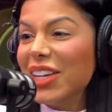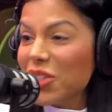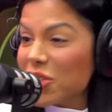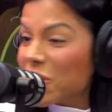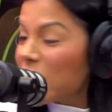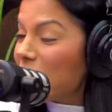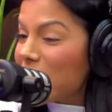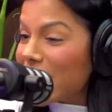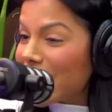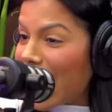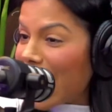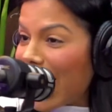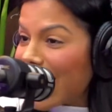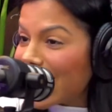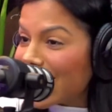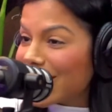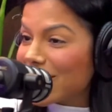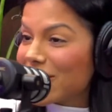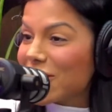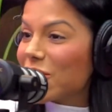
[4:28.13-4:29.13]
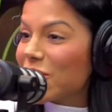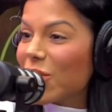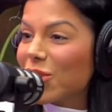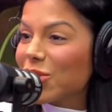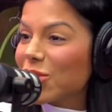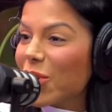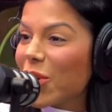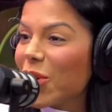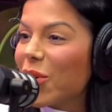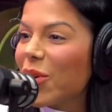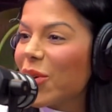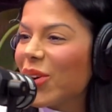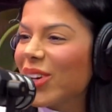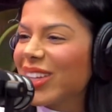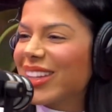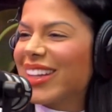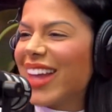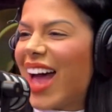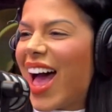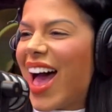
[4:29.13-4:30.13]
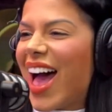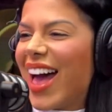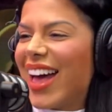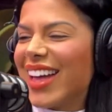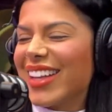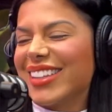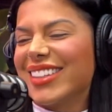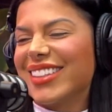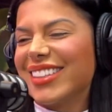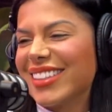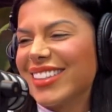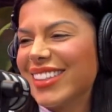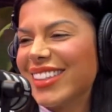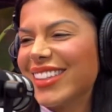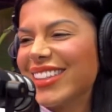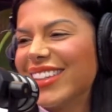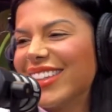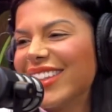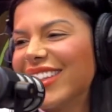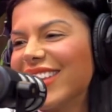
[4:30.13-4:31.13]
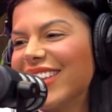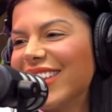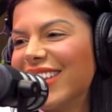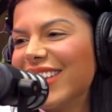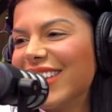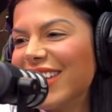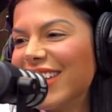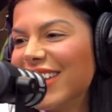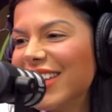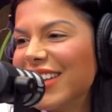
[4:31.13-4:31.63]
Sumi nada, a gente sumiu por três contato. anos. Sumiu por três anos.